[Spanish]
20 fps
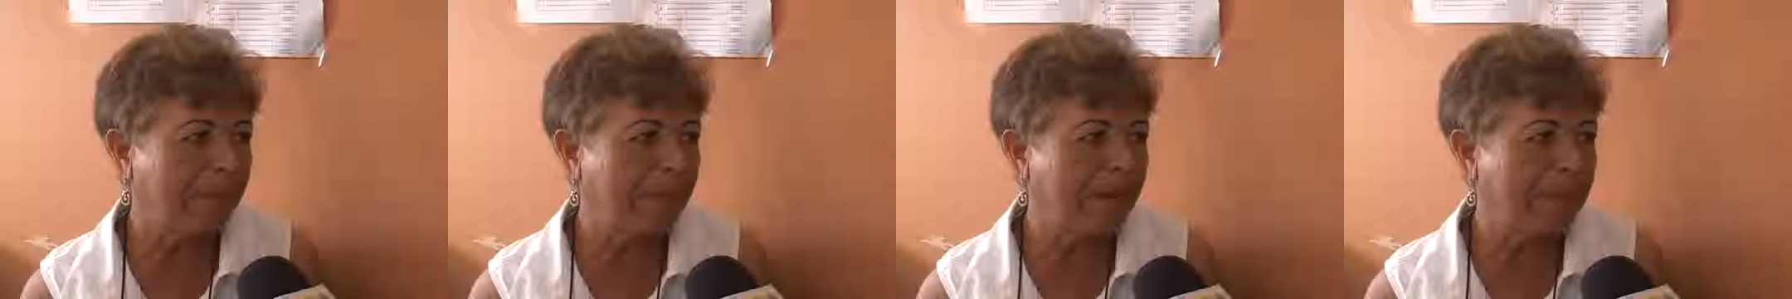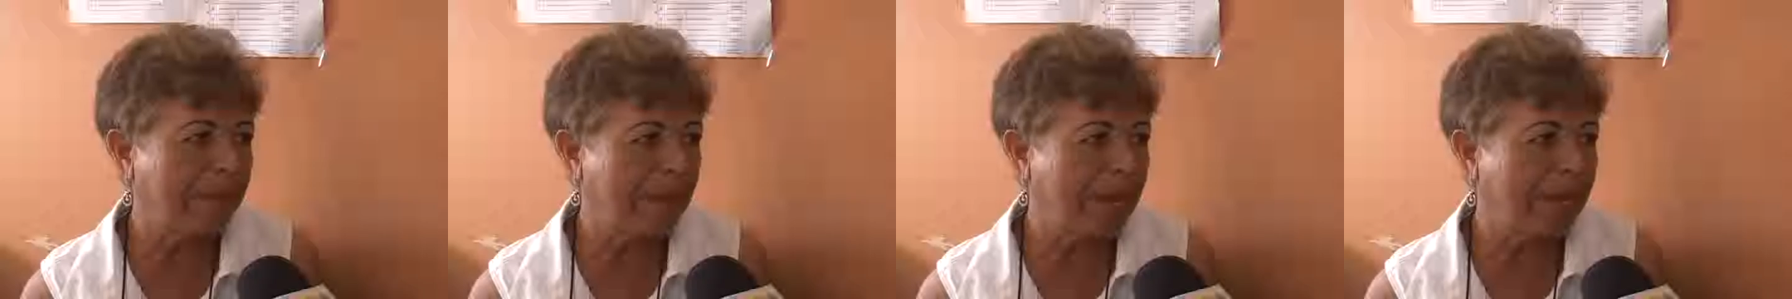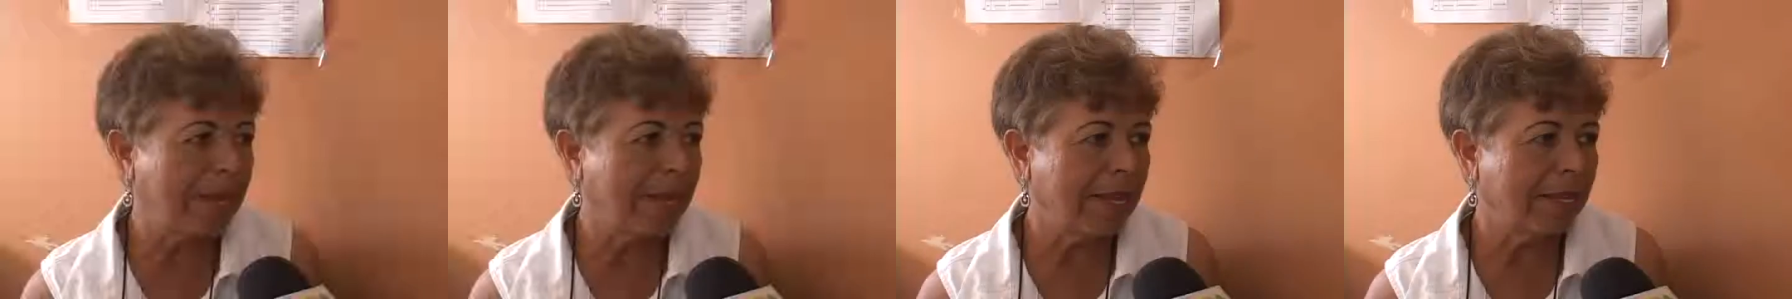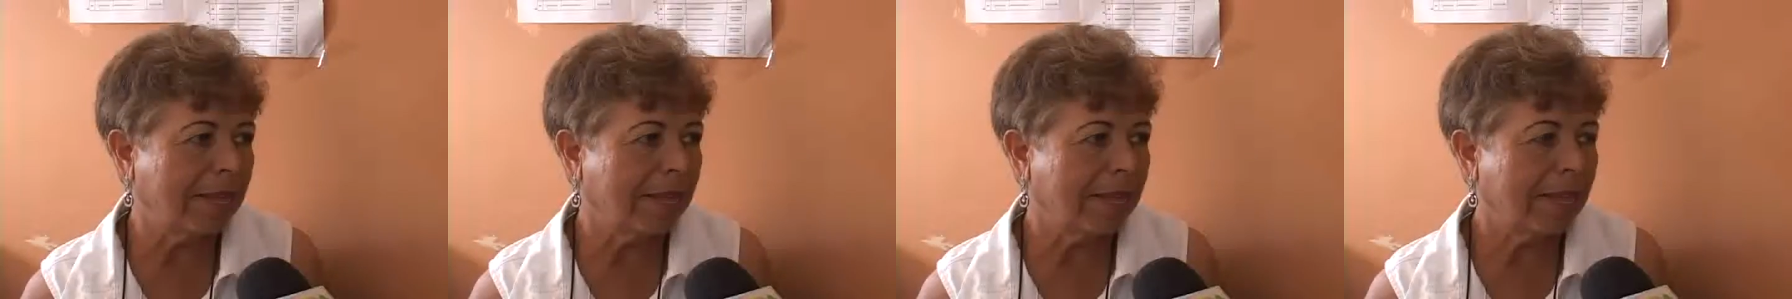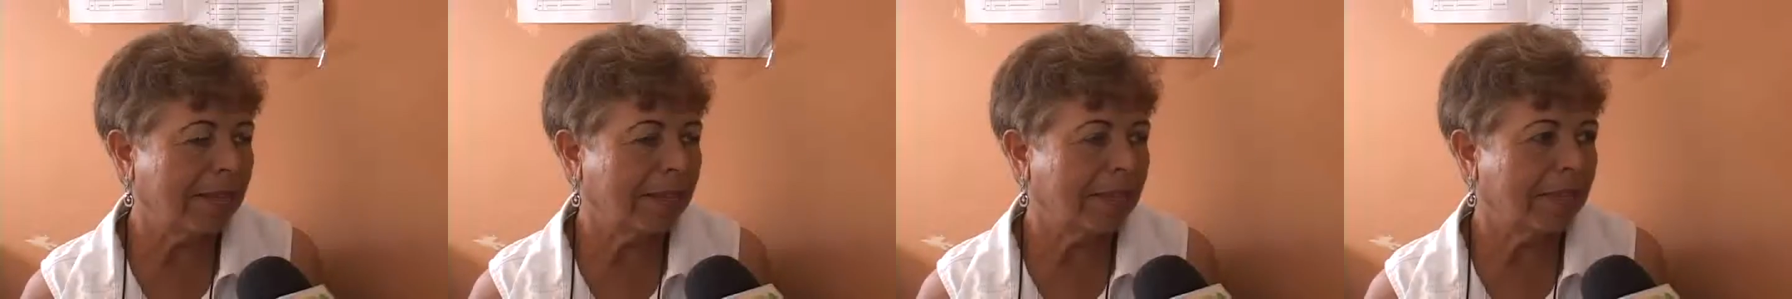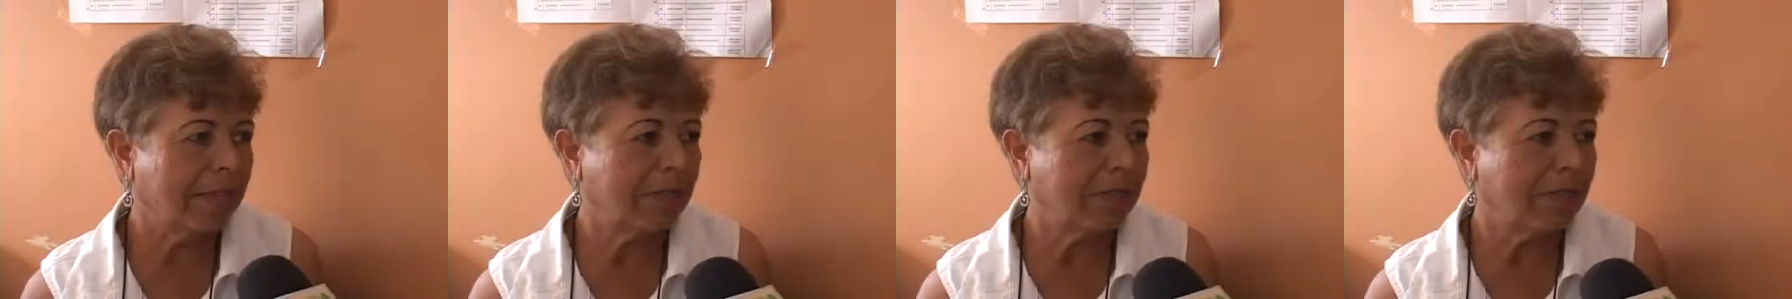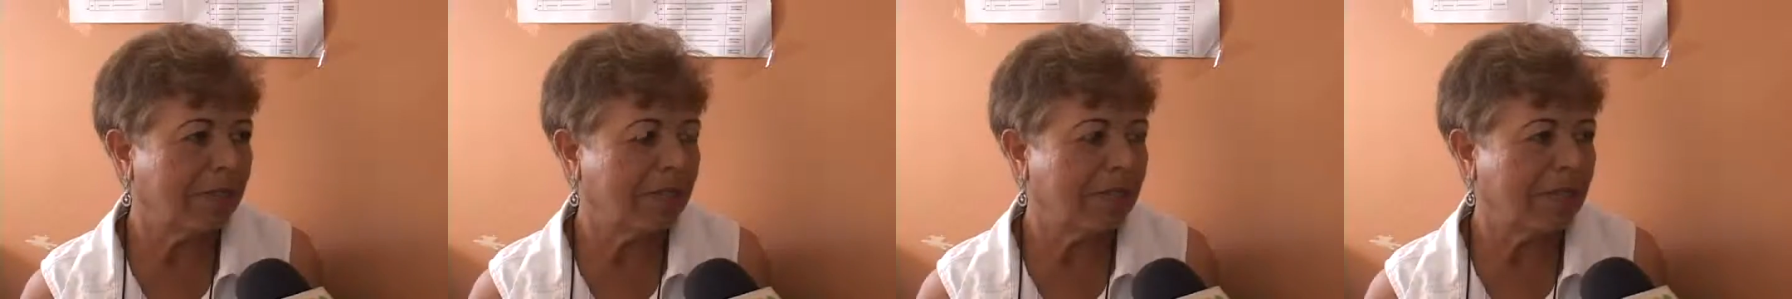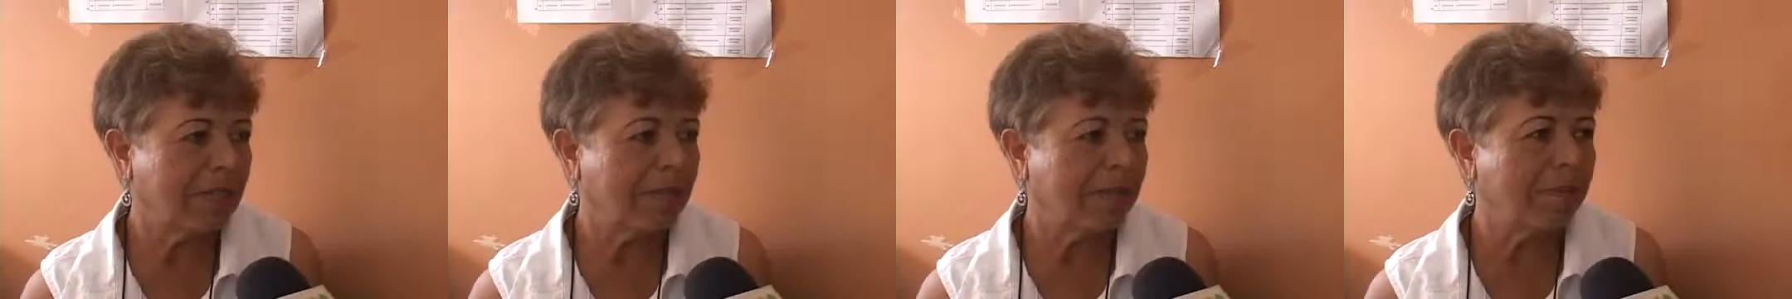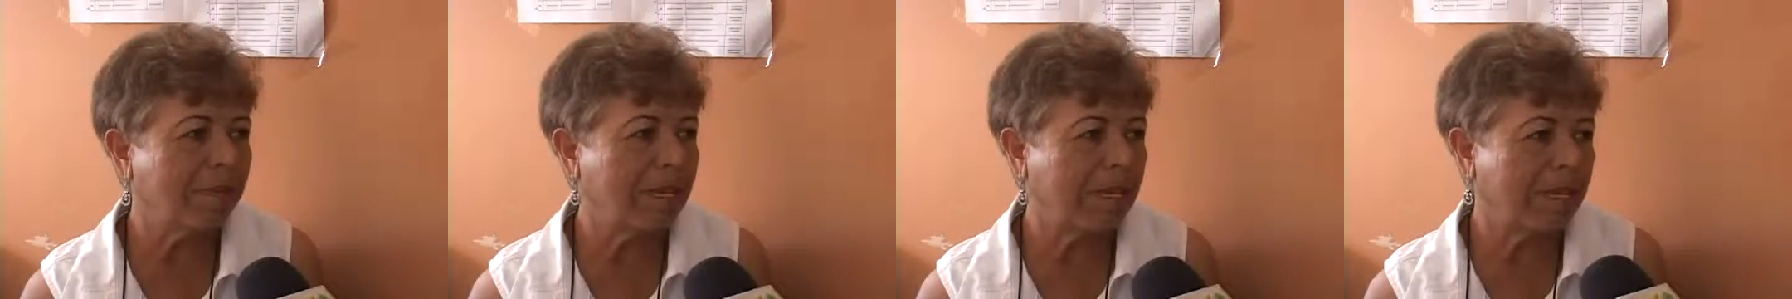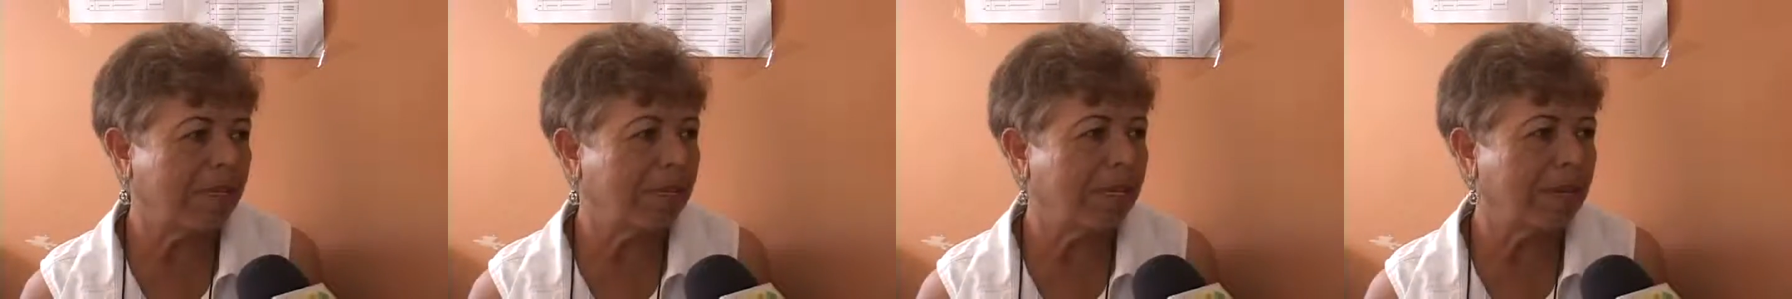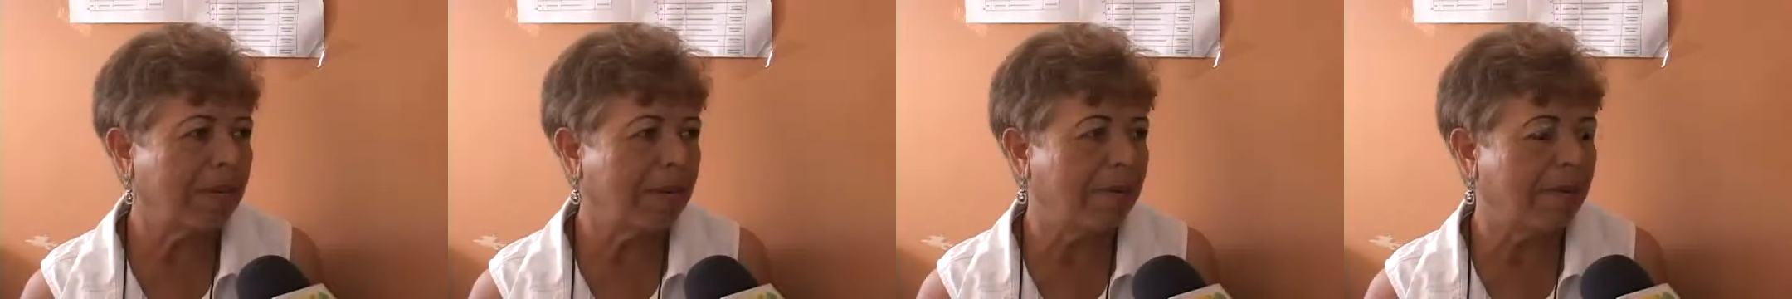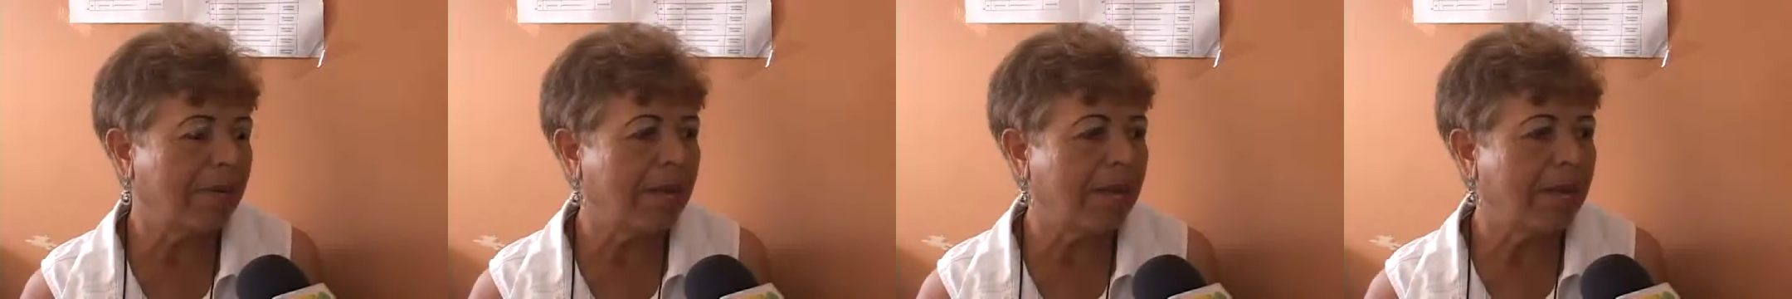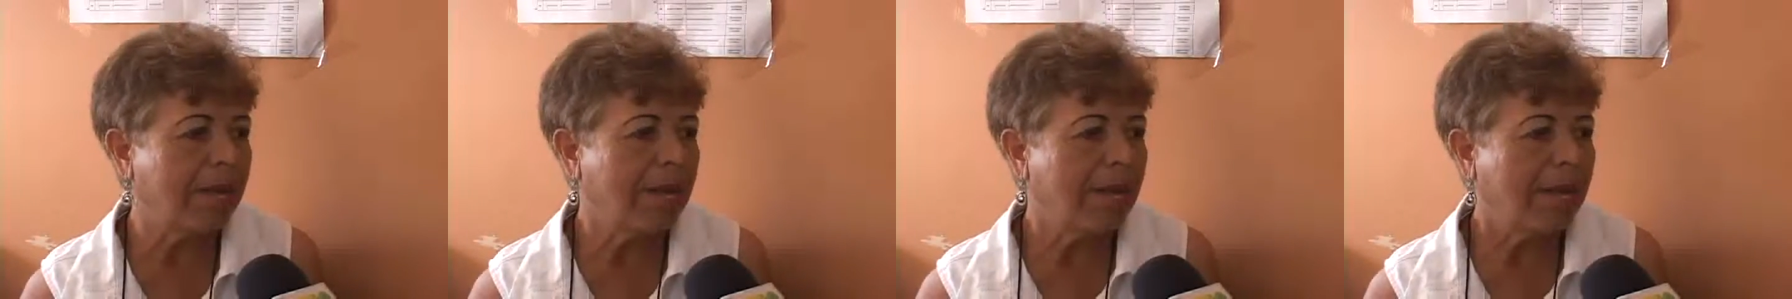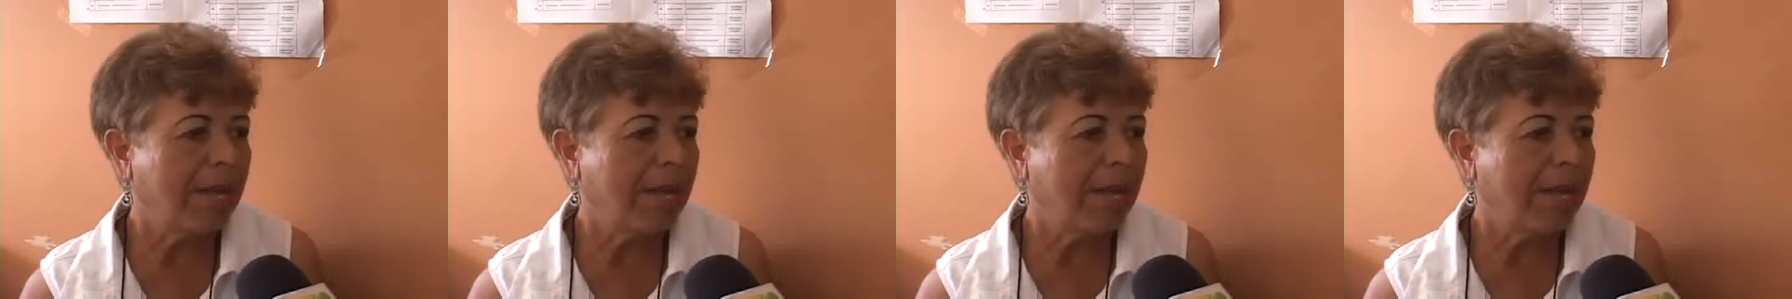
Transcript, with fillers: primaria, que son los que van a entrar, ¿verdad?